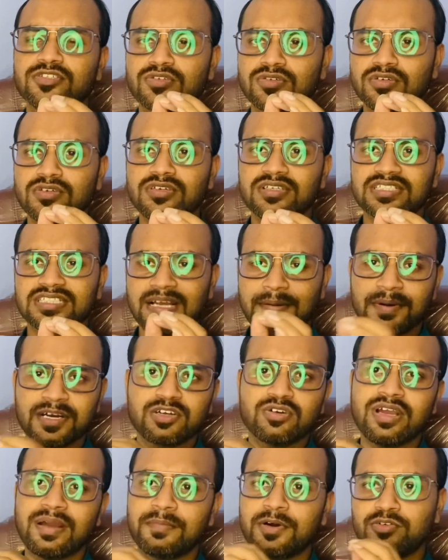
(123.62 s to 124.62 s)
জন্য
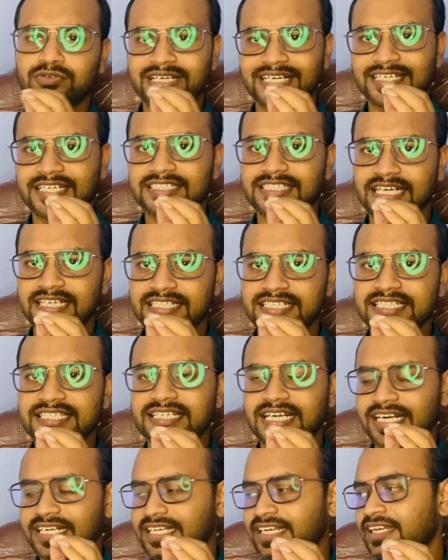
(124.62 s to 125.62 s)
সামান্য অ্যামাউন্ট একটা চার্জেস
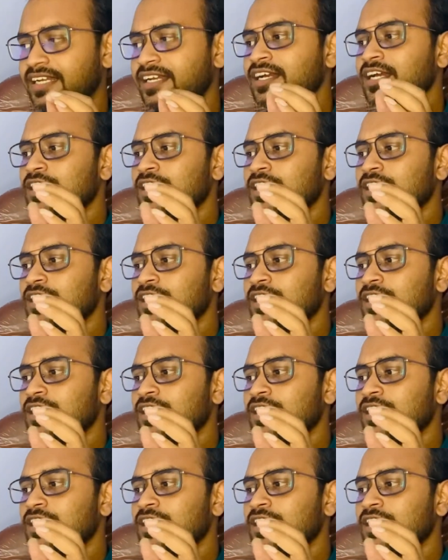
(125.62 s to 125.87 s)
কাটে